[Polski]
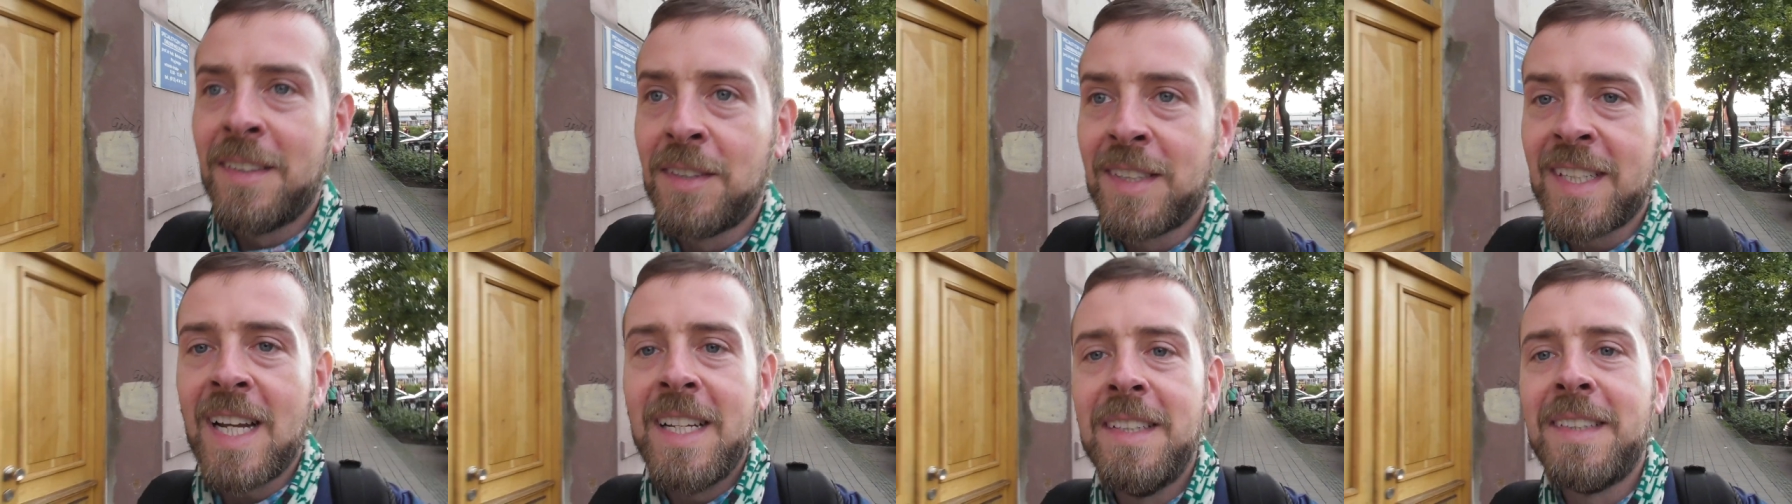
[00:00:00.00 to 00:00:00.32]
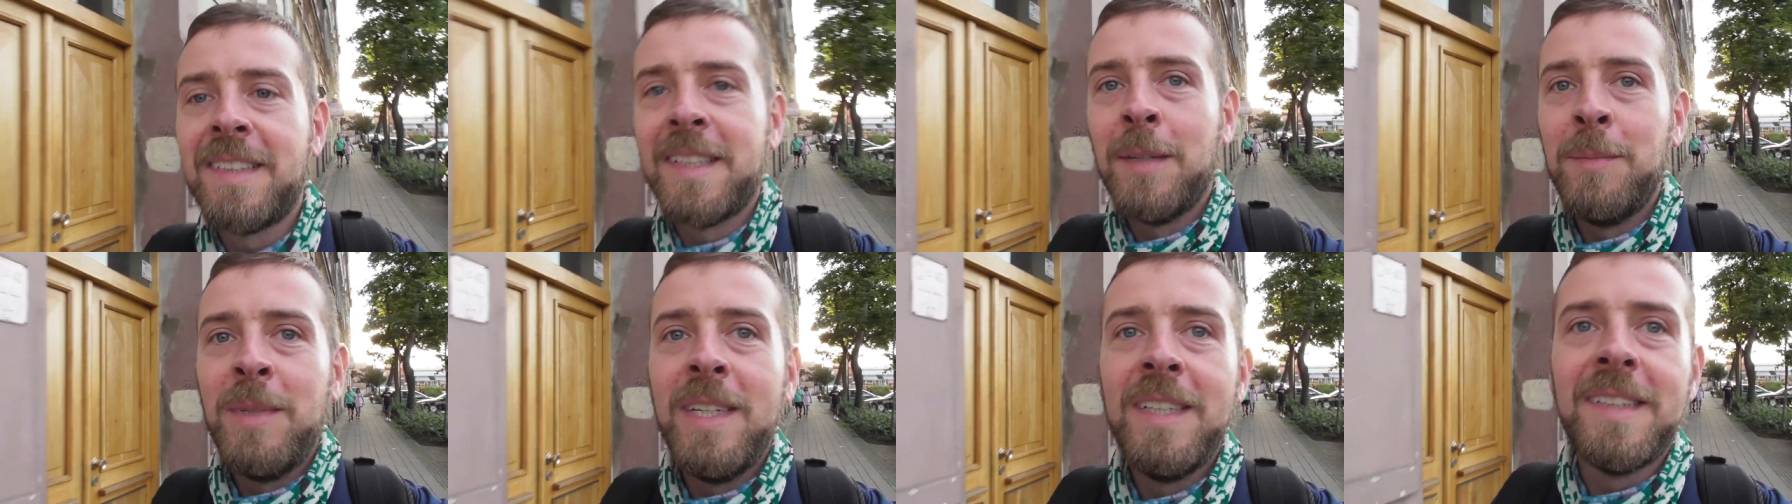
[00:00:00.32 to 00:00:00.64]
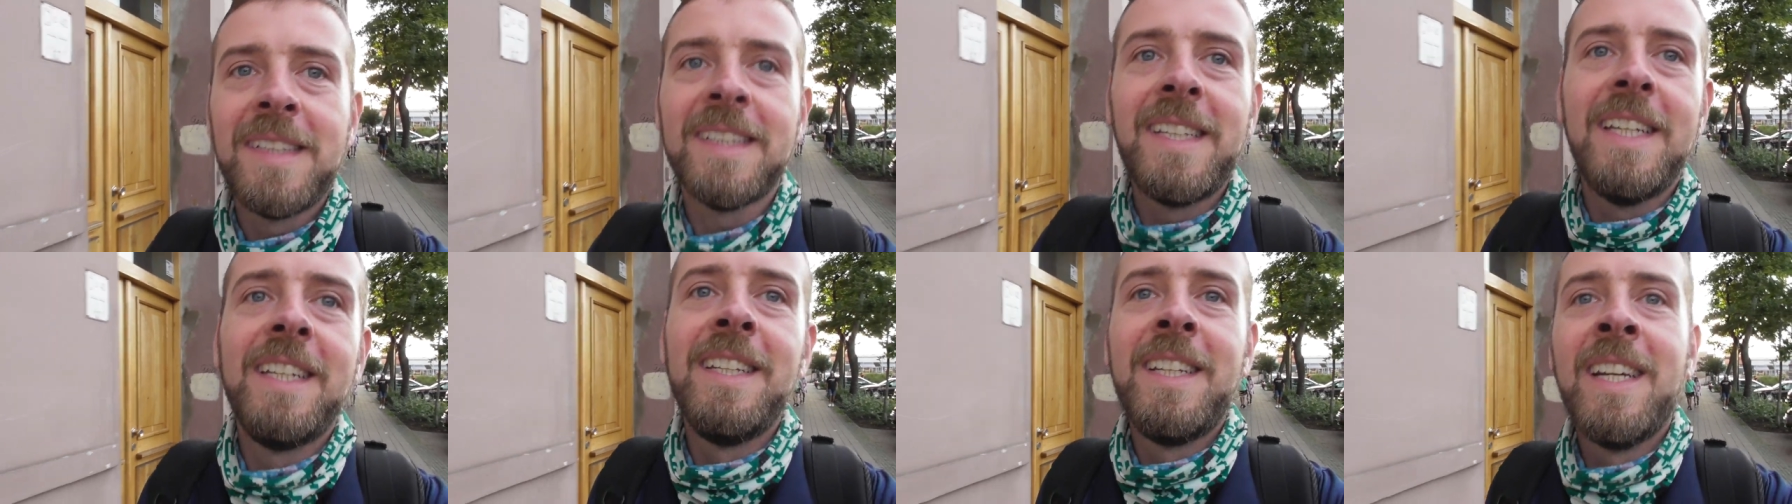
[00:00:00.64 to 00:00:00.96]
tkance
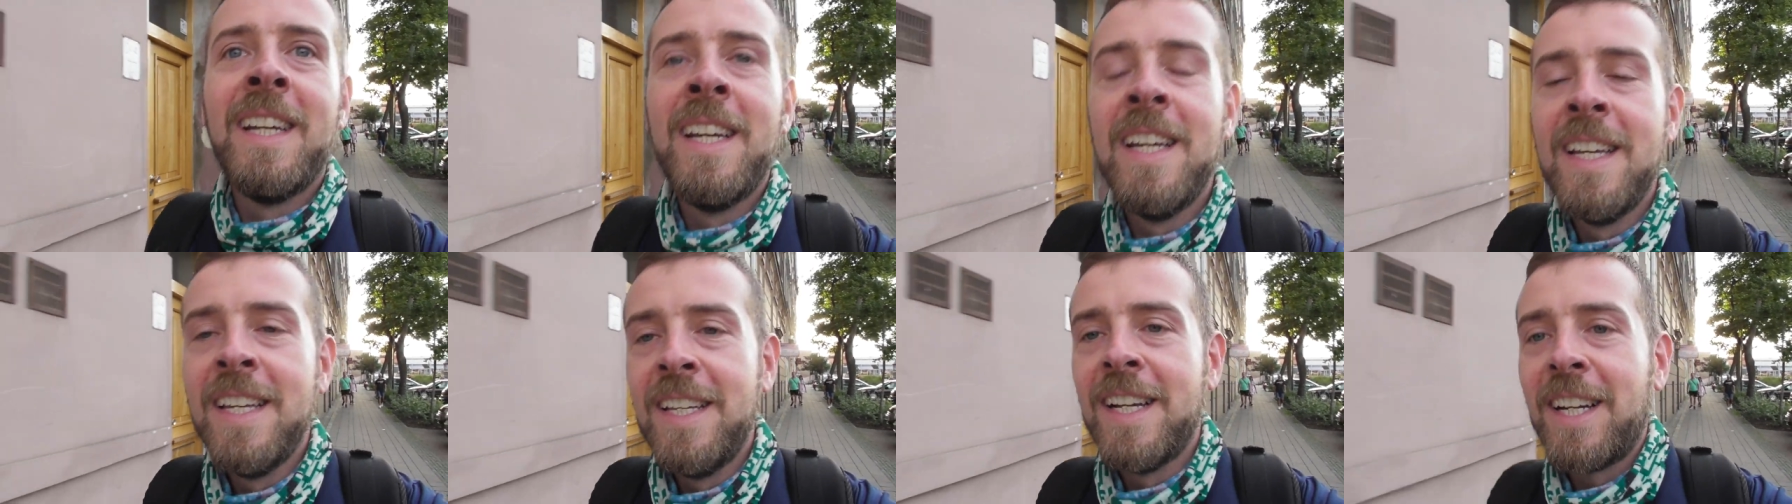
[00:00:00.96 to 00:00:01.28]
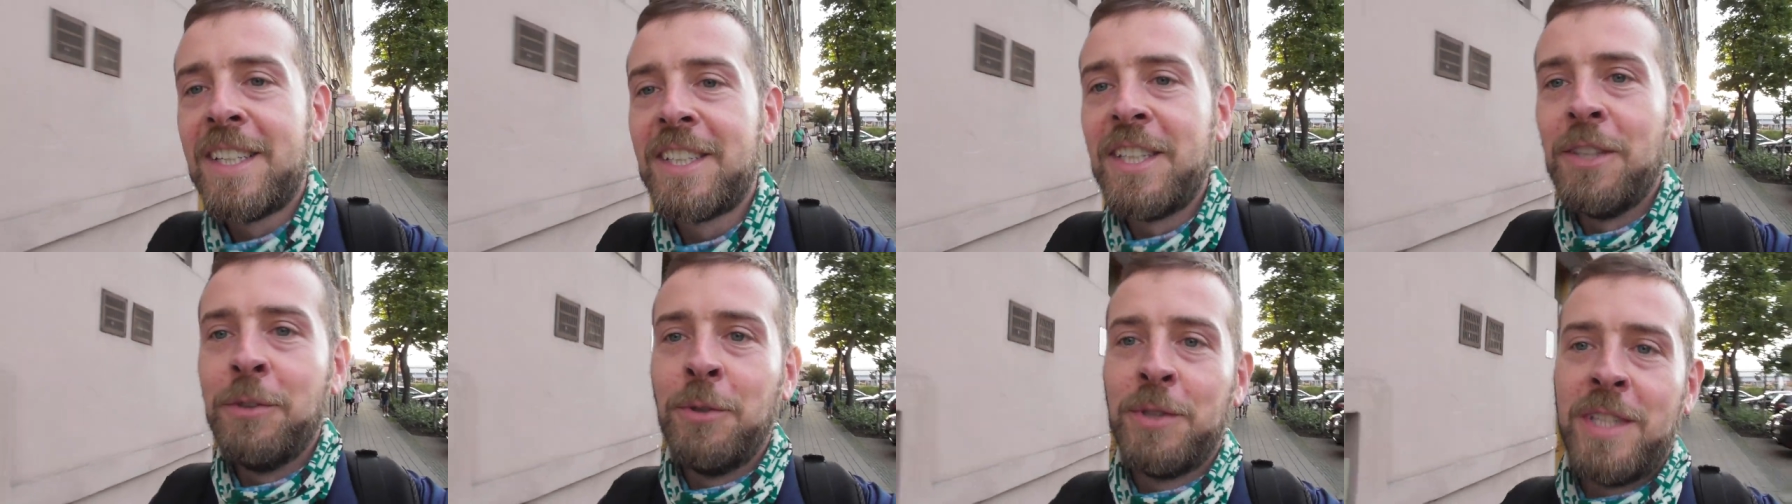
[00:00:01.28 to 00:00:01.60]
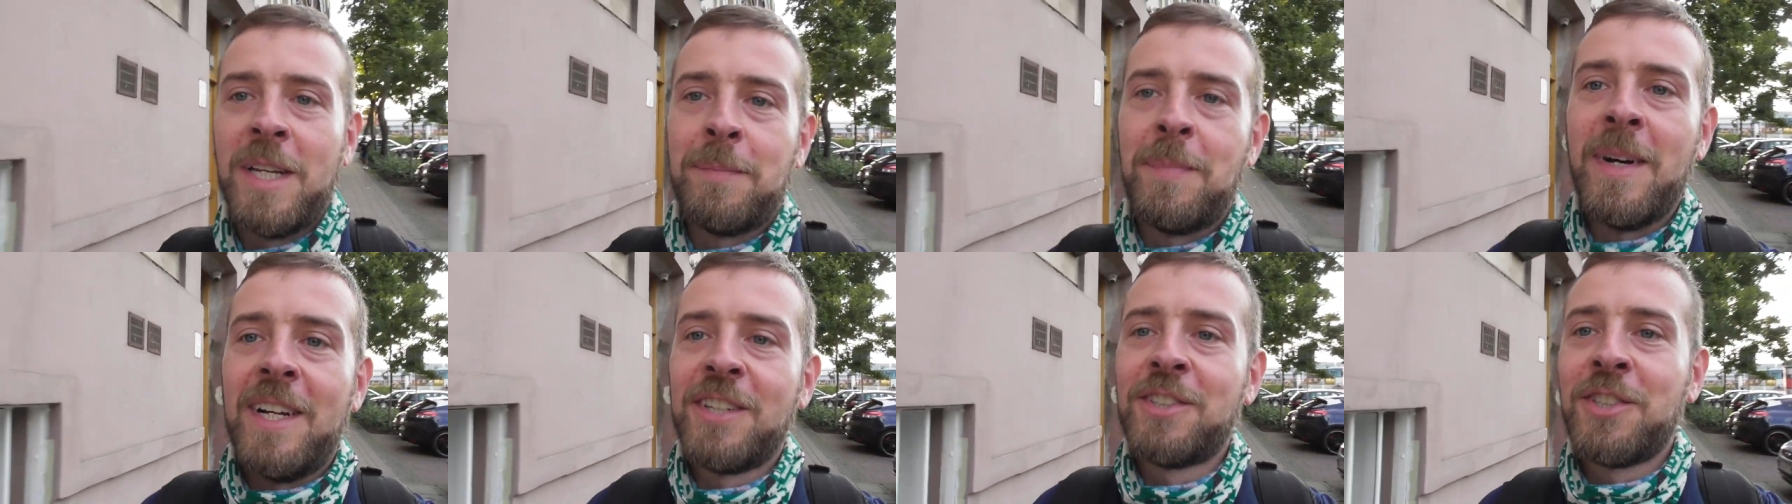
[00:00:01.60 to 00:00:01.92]
miejskiej, jak się
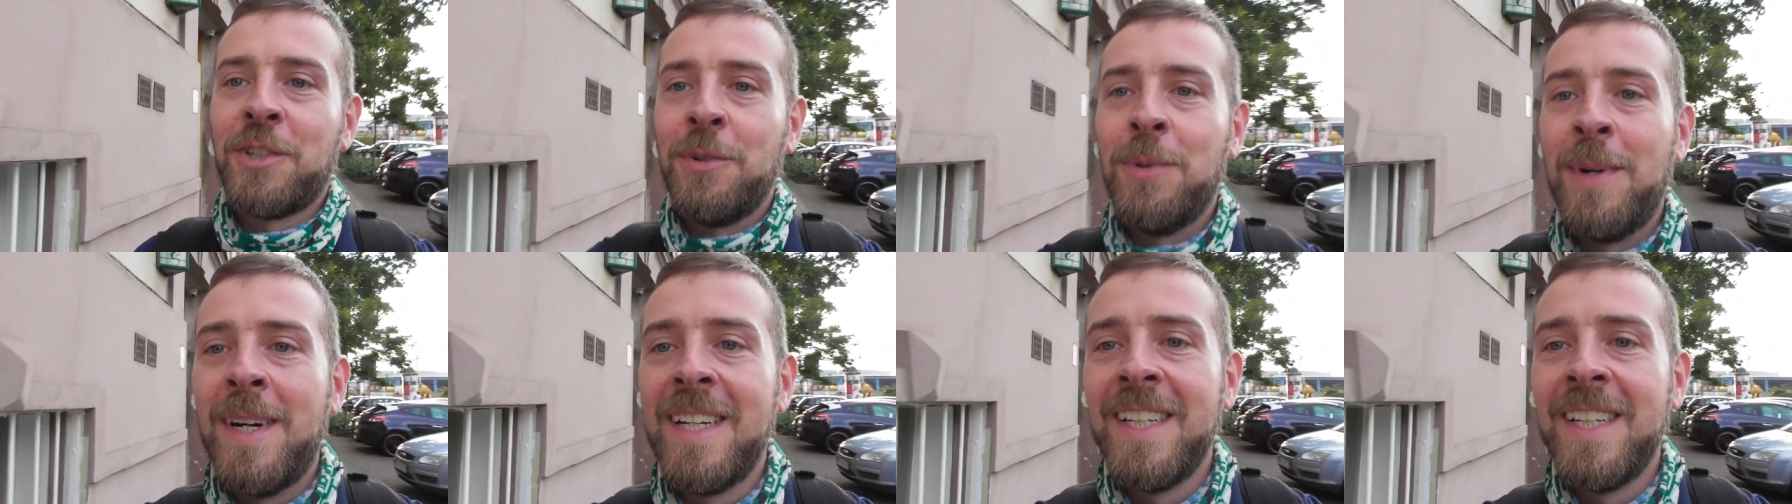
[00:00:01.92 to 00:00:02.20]
ludzie patrzą,